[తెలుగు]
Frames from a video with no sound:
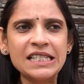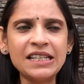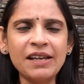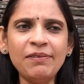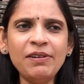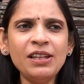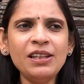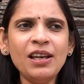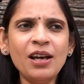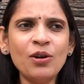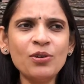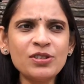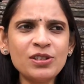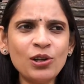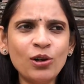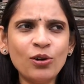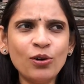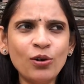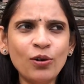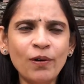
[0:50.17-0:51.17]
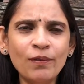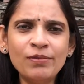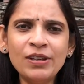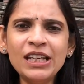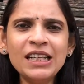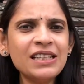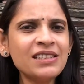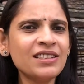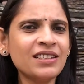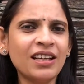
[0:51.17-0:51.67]
సెవెంత్ హౌస్లో
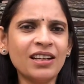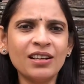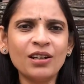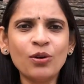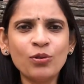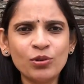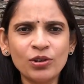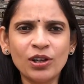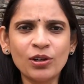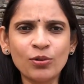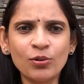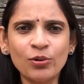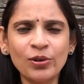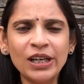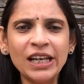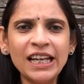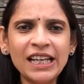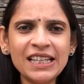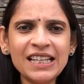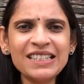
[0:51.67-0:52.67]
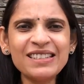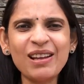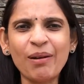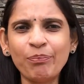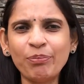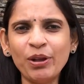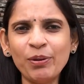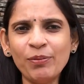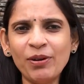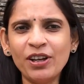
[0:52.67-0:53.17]
వీనస్ కనుక ఉందనుకోండి లేదా
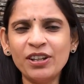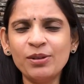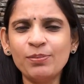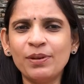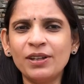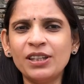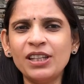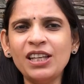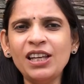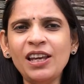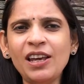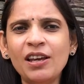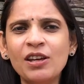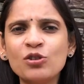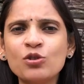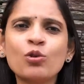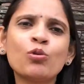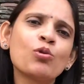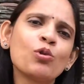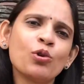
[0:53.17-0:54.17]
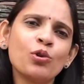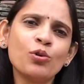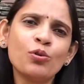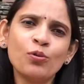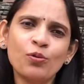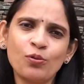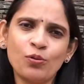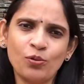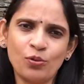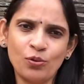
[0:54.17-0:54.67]
సప్తమాధిపతి శుక్రుడు
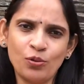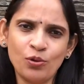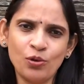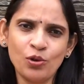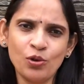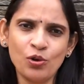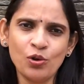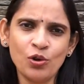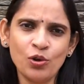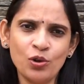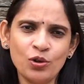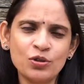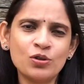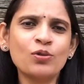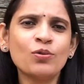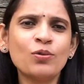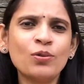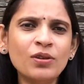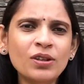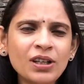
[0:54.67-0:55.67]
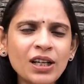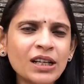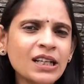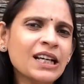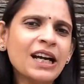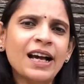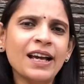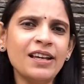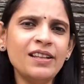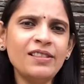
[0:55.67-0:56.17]
శుక్రుడు
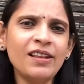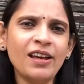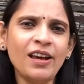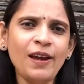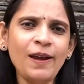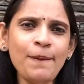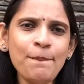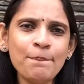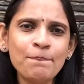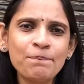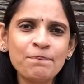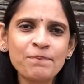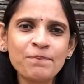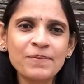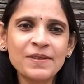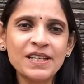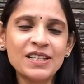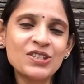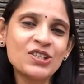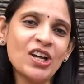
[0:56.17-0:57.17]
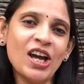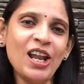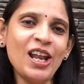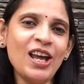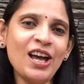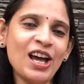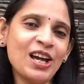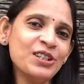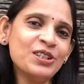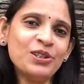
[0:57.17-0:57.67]
కనుక అయితే
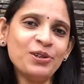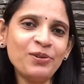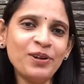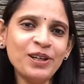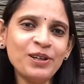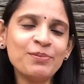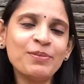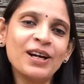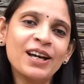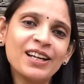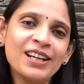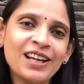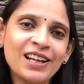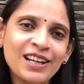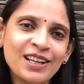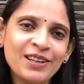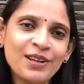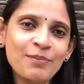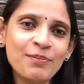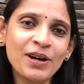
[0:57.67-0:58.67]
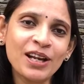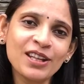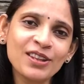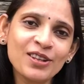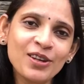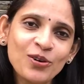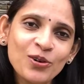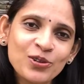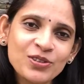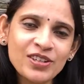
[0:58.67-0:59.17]
చాలా అందమైన భార్య లేదా
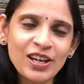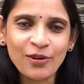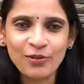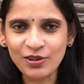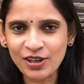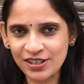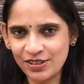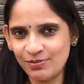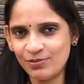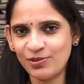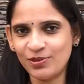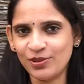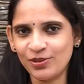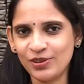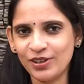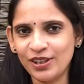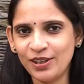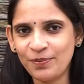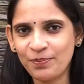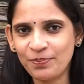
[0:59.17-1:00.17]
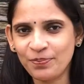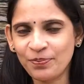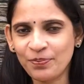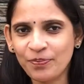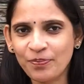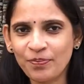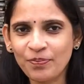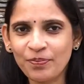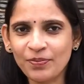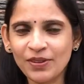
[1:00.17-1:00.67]
భర్త వచ్చే అవకాశం ఉంటుంది
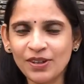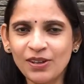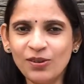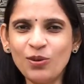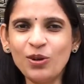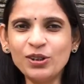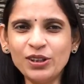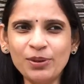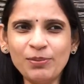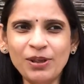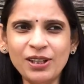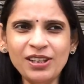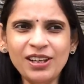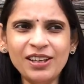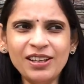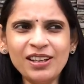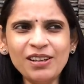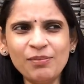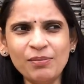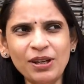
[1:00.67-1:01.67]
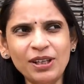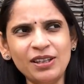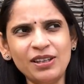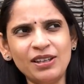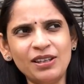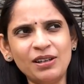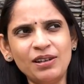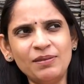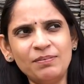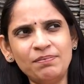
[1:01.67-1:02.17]
కొంతమంది అంటే మన
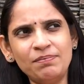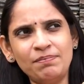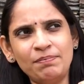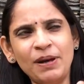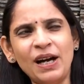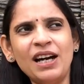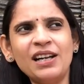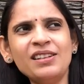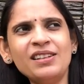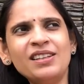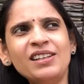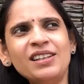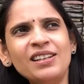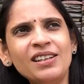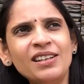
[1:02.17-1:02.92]
పాత